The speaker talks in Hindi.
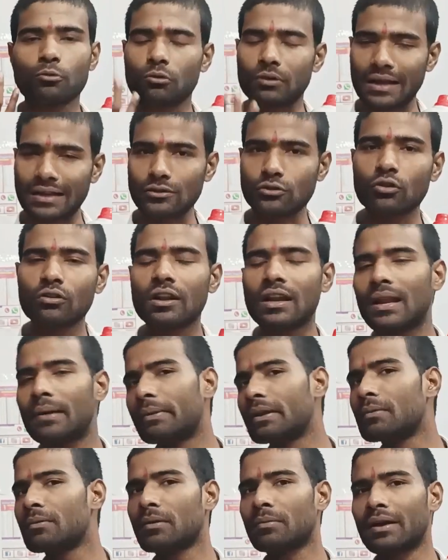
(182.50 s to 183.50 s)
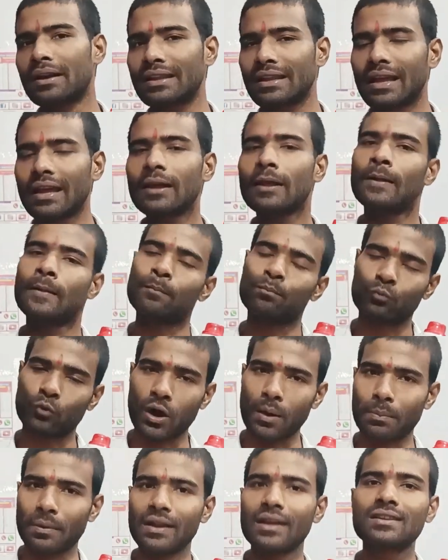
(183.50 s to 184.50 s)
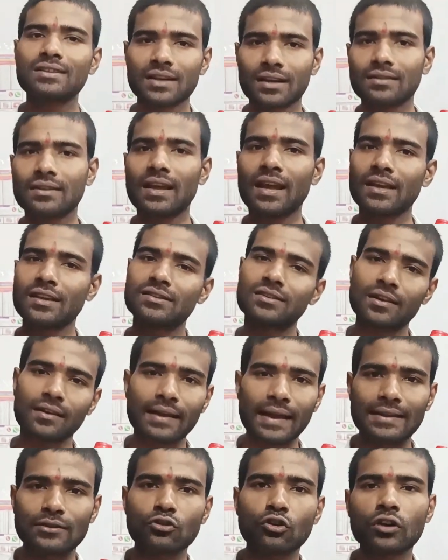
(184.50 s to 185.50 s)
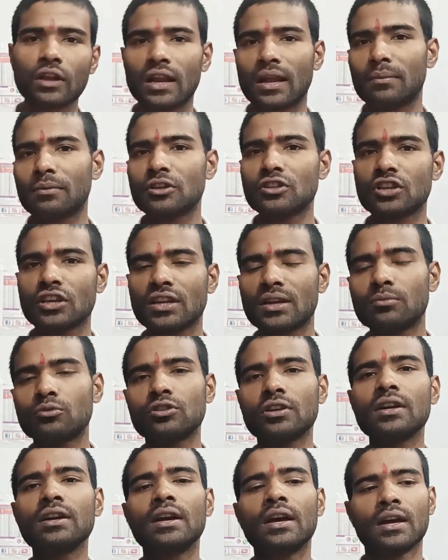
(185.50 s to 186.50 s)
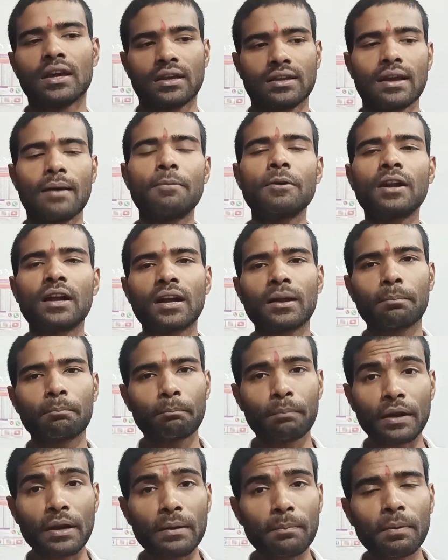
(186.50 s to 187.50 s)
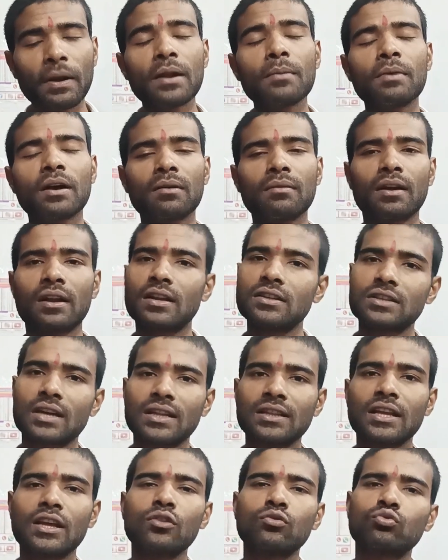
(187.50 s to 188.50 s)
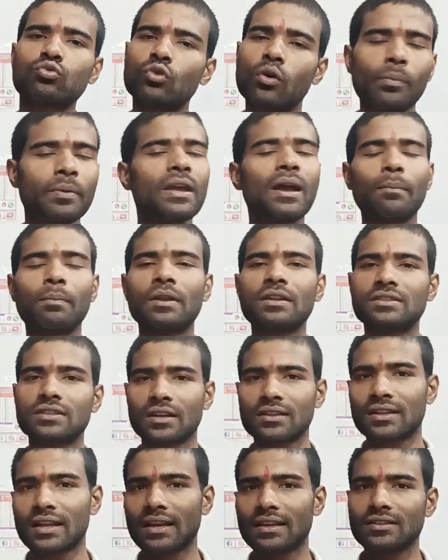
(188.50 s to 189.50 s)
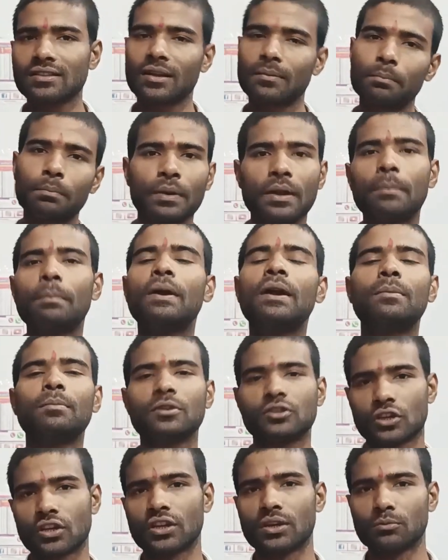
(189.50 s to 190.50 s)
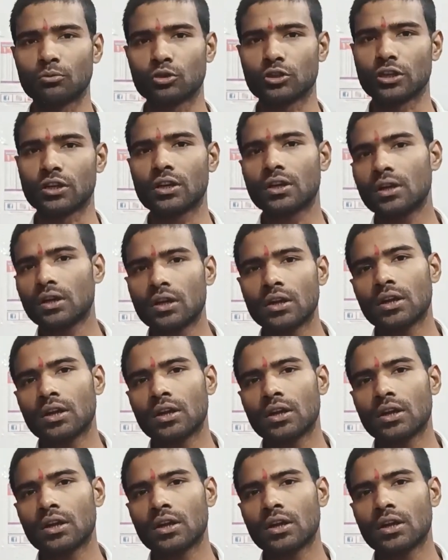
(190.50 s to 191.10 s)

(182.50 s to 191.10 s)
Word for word: आपको कैश ऑन डिलीवरी मंगवानी है तो आप लिख सकते हैं कि सर कैश ऑन डिलीवरी चाहिए मुझे या फिर अगर प्रीपेड मंगवाना चाहते हैं तो भी आप लिख सकते हैं कि सर प्रीपेड में चाहिए मुझे